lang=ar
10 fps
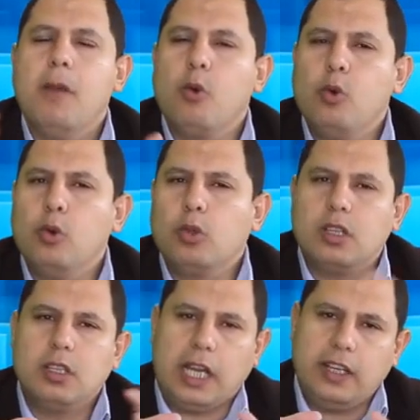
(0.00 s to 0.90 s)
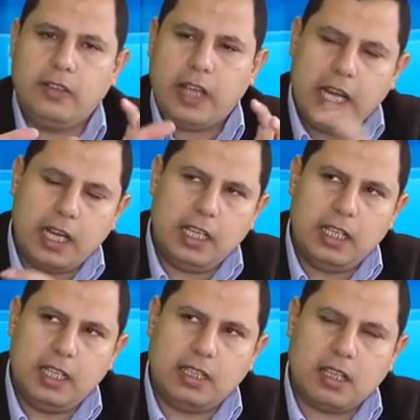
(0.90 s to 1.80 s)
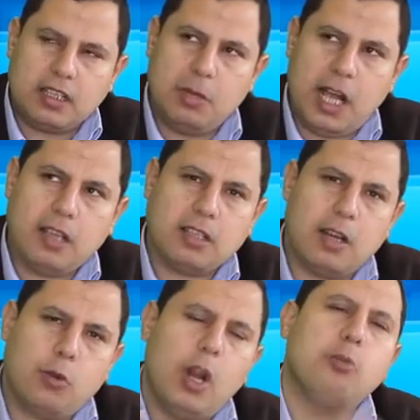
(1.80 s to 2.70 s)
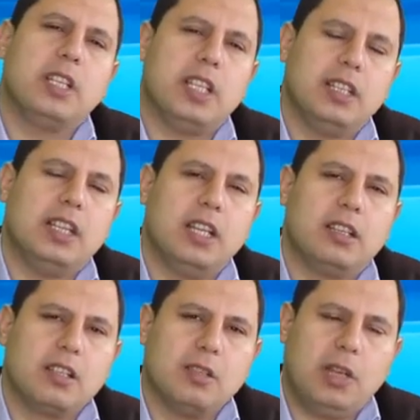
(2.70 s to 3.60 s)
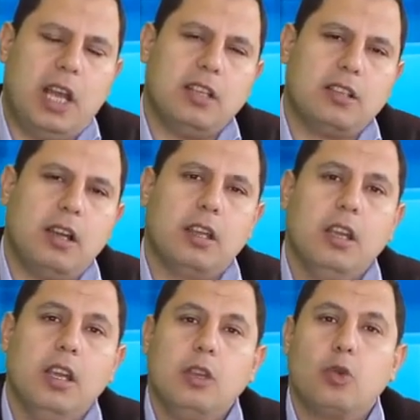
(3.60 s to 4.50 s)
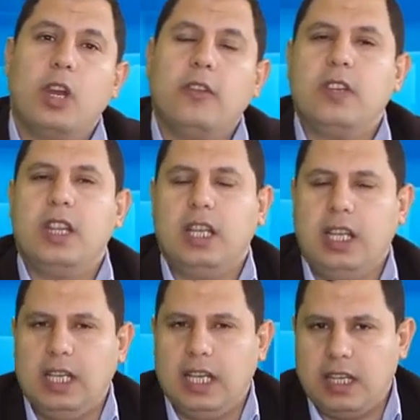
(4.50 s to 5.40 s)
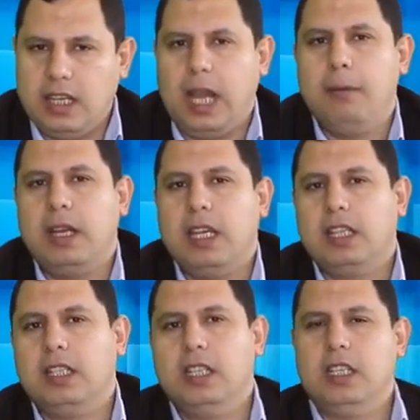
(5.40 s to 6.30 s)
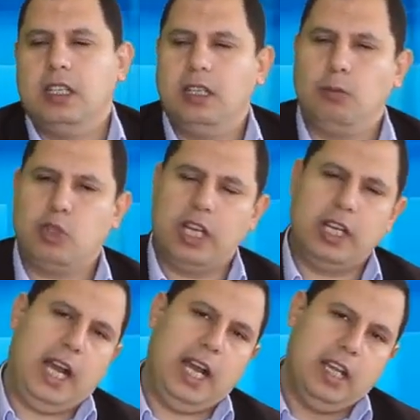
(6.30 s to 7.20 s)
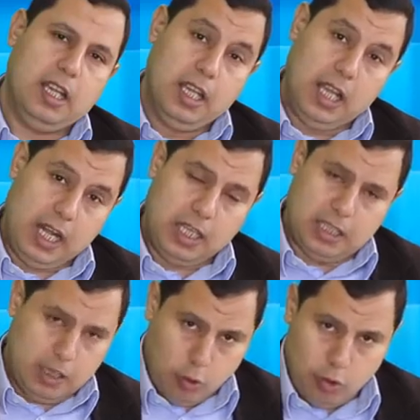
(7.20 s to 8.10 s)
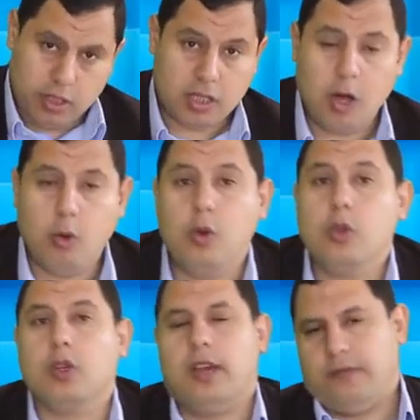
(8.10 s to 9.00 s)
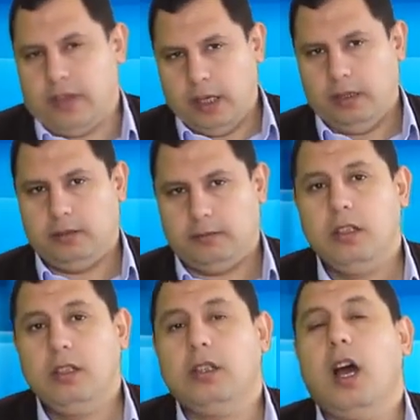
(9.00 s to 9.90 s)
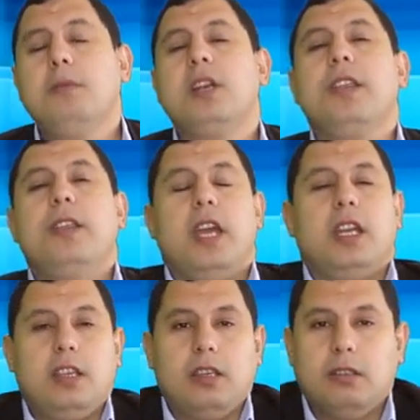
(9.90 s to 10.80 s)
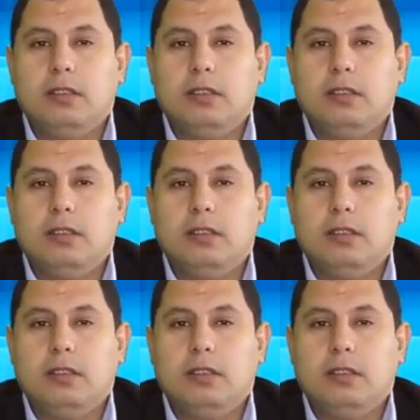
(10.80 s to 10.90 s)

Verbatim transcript: موجود يعني خارج التنظيم العسكر وله امتدادات داخل تنظيم العسكر ينفذ هذه العمليات الايه المسلحه التي يقول انه ينفذها. الامر الثاني